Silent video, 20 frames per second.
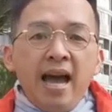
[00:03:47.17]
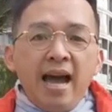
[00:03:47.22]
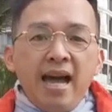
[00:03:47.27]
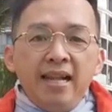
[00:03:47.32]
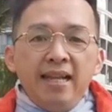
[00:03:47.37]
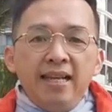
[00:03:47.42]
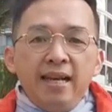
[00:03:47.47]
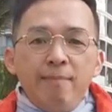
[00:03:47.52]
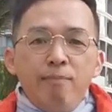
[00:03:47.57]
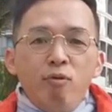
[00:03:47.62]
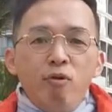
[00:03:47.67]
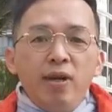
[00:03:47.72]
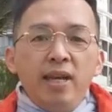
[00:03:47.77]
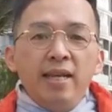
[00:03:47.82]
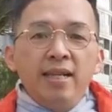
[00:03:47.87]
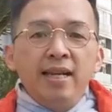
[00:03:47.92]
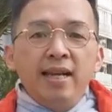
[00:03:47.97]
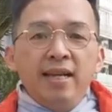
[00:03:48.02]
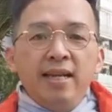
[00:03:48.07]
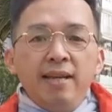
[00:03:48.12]
Anda
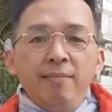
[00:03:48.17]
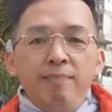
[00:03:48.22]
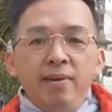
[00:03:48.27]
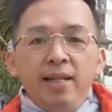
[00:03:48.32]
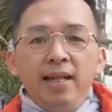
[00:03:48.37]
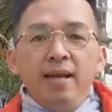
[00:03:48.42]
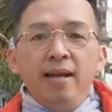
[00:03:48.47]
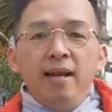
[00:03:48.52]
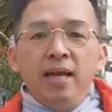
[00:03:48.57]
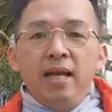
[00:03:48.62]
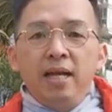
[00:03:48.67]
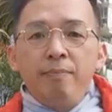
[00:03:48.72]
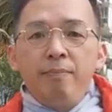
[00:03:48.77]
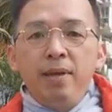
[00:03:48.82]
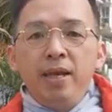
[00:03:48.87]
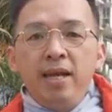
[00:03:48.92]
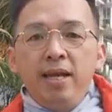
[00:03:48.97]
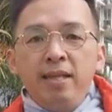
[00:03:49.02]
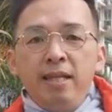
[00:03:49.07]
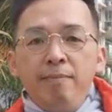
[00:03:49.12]
mungkin akan bilang,
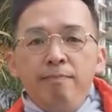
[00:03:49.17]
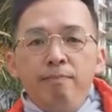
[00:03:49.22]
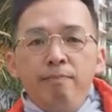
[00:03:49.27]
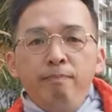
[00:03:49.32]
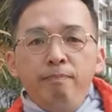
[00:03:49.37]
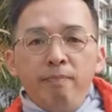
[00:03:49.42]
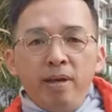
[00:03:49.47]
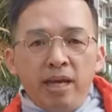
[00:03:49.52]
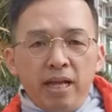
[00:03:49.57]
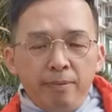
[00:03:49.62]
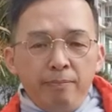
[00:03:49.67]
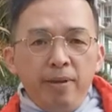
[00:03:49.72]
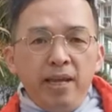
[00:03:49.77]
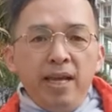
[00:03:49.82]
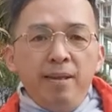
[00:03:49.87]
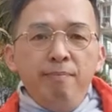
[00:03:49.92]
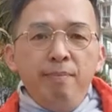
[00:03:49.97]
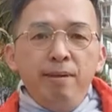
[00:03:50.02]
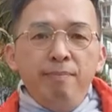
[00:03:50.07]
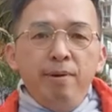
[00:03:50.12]
Airbnb
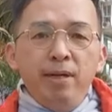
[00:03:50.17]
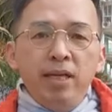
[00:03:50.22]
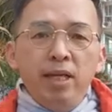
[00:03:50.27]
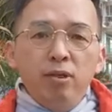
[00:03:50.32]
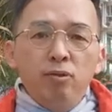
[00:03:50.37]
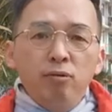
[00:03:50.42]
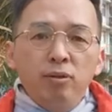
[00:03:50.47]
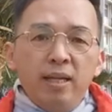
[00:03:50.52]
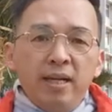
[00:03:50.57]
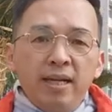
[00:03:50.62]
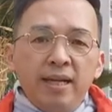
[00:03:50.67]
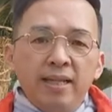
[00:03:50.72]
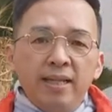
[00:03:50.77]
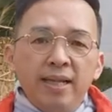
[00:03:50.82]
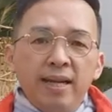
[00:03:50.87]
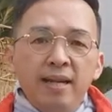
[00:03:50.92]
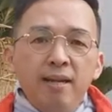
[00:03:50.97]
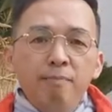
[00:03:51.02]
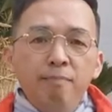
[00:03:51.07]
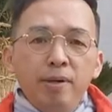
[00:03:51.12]
Airbnb begitu
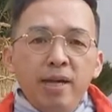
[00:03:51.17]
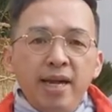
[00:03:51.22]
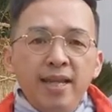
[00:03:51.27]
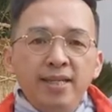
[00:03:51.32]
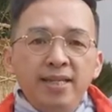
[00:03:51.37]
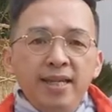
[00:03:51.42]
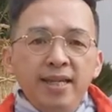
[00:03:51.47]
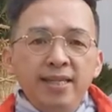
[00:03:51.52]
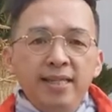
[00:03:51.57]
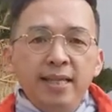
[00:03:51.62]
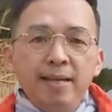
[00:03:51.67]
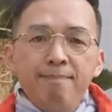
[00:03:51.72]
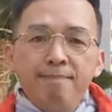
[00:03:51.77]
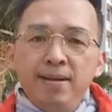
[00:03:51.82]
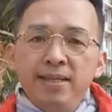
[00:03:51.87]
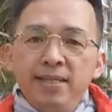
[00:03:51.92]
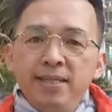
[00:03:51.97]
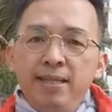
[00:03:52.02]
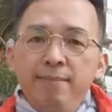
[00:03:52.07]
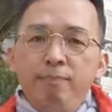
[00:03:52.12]
terkenal, Brian Chesky
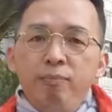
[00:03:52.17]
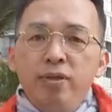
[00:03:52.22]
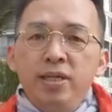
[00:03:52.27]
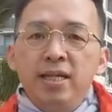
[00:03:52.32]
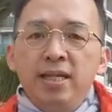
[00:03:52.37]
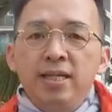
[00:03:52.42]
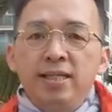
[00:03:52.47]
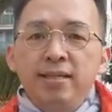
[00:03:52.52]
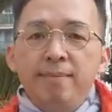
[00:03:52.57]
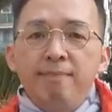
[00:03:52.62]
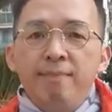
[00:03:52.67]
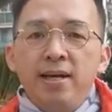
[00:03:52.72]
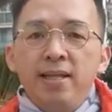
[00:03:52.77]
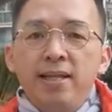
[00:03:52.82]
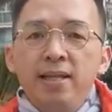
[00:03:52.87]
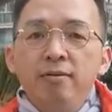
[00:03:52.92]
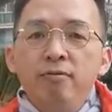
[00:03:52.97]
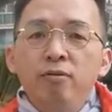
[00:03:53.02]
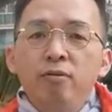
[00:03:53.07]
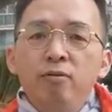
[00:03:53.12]
pasti punya
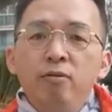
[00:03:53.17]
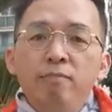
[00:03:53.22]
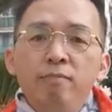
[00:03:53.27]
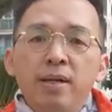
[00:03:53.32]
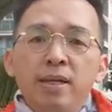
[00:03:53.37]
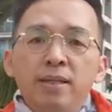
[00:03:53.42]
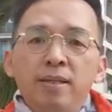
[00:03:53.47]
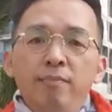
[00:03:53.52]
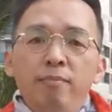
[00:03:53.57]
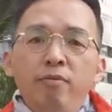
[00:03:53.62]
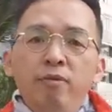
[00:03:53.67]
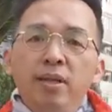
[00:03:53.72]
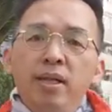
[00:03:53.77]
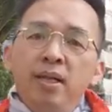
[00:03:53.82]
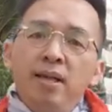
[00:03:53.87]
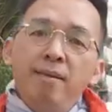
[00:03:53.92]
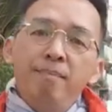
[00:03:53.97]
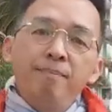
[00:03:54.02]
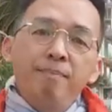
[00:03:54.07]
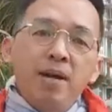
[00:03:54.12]
kesempatan untuk bertemu
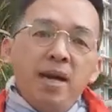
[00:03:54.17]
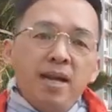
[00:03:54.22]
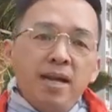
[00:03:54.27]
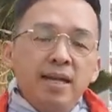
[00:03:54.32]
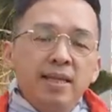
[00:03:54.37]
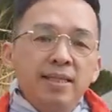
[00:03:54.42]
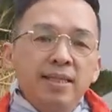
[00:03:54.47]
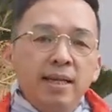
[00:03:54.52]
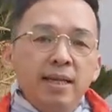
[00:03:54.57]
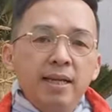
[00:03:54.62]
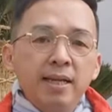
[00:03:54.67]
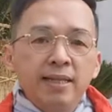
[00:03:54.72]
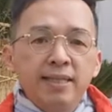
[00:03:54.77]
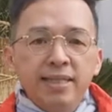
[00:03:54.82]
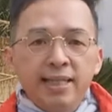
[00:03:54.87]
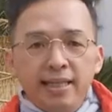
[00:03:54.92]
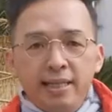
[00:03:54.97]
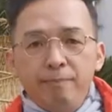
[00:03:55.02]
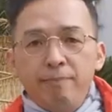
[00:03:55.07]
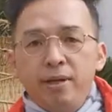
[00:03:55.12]
dengan para
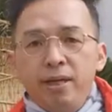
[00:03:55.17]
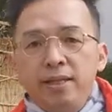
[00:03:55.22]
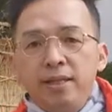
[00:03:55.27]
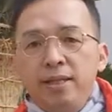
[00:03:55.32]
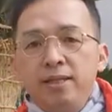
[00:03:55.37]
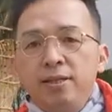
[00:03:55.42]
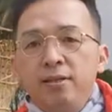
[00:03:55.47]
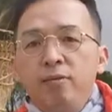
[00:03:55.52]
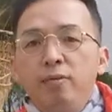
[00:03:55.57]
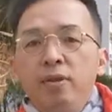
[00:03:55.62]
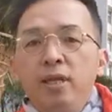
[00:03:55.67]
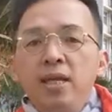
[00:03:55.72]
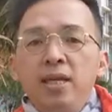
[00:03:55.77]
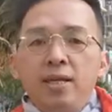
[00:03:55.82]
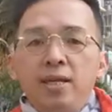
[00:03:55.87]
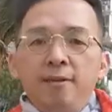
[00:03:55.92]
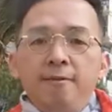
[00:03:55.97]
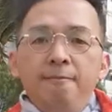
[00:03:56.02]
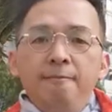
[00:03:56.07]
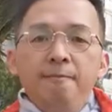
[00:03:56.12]
selebritis
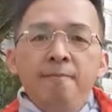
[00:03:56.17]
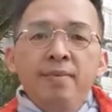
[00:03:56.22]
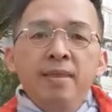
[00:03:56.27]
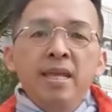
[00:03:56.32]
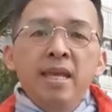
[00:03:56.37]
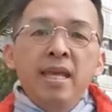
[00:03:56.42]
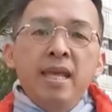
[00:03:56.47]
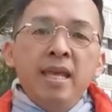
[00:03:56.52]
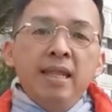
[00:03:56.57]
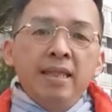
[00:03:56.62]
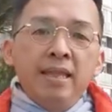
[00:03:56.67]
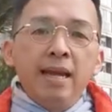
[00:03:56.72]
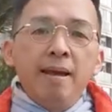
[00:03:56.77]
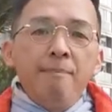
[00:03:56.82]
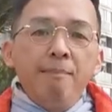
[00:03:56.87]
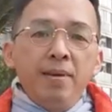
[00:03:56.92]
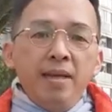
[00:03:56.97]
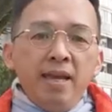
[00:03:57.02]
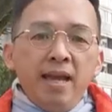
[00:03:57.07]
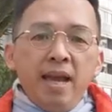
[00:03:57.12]
dunia.
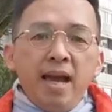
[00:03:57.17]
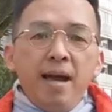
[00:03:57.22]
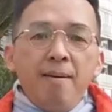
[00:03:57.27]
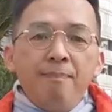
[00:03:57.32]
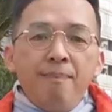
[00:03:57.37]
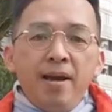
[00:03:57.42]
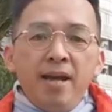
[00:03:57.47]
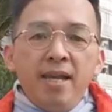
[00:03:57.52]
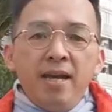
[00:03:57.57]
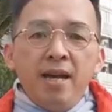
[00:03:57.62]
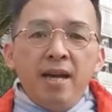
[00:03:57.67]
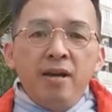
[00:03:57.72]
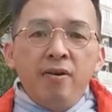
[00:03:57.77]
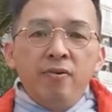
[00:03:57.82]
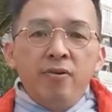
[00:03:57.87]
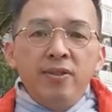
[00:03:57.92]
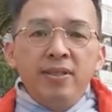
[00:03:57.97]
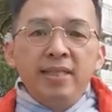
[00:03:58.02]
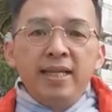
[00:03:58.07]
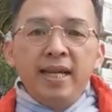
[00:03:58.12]
Tapi, apa yang
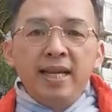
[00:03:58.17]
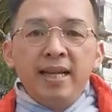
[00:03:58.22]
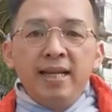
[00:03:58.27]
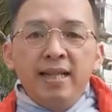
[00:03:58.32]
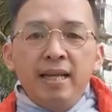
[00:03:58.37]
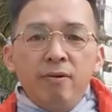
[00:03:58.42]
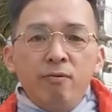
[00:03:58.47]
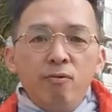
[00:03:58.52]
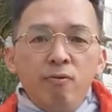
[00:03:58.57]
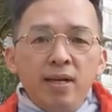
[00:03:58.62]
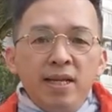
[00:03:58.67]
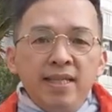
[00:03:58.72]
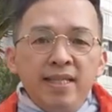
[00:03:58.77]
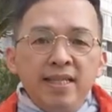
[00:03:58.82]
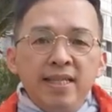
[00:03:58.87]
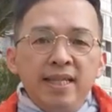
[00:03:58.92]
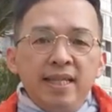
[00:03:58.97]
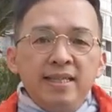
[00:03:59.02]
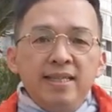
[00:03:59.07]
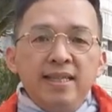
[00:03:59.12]
harus saya lakukan
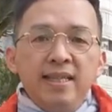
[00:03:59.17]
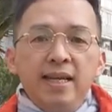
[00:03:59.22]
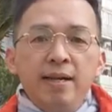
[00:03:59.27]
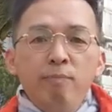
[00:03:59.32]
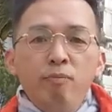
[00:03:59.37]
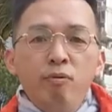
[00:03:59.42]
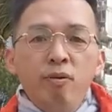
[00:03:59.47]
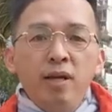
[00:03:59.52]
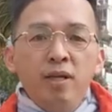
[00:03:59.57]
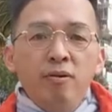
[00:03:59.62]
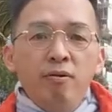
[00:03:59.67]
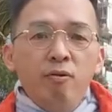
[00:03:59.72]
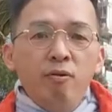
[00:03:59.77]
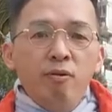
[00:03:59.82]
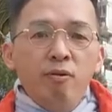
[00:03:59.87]
jika saya bukan